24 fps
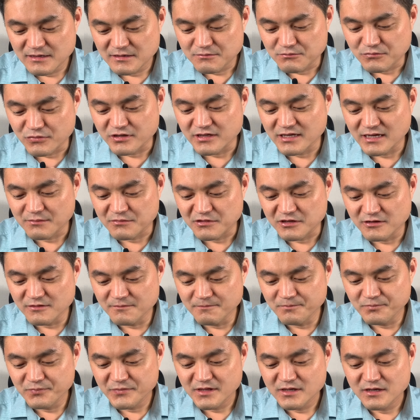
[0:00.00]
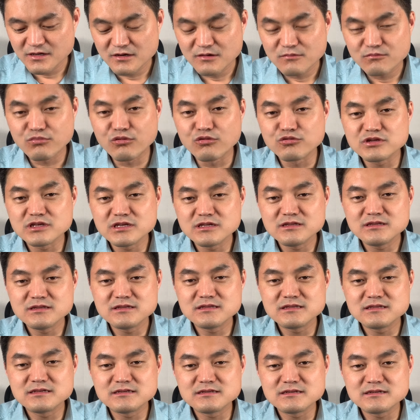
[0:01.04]
뭐냐면
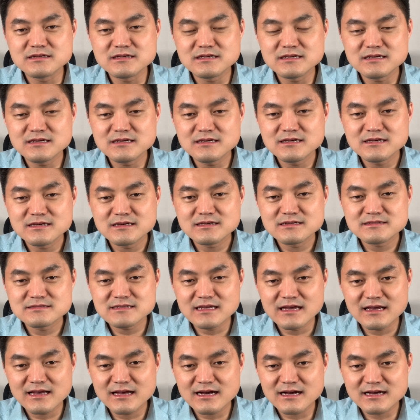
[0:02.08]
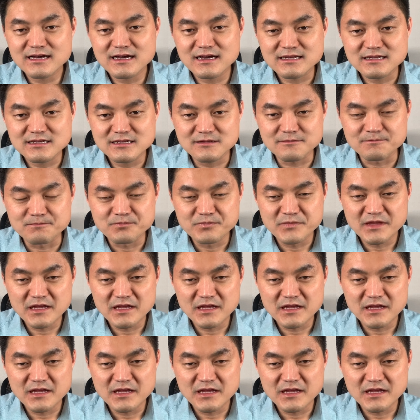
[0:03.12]
본인들이 생각하는